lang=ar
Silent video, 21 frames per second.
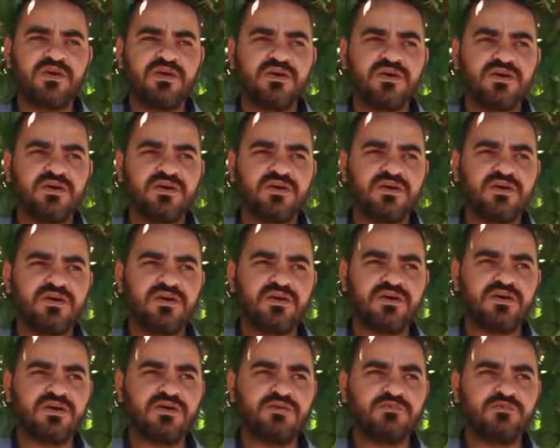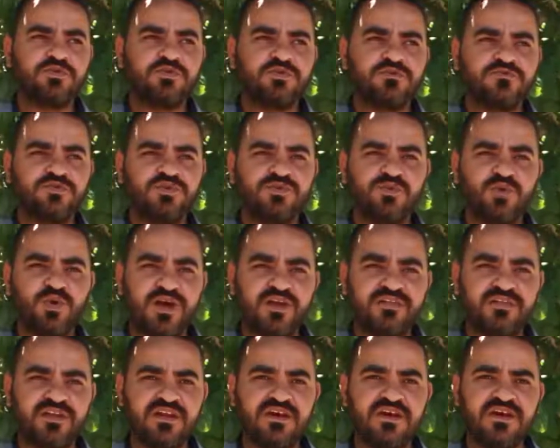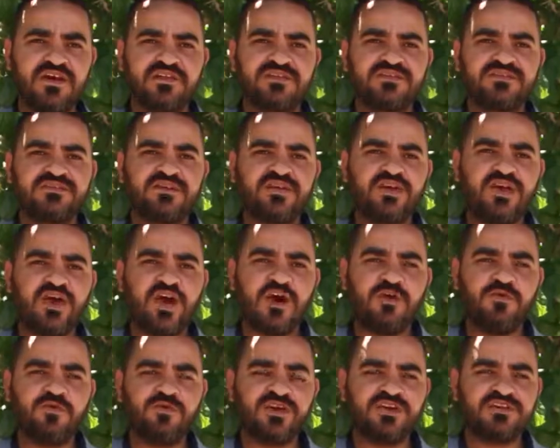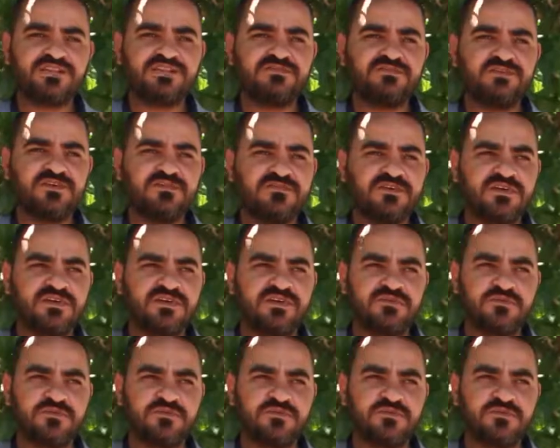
آه، بطء في نمو العضلات او نقص بالف...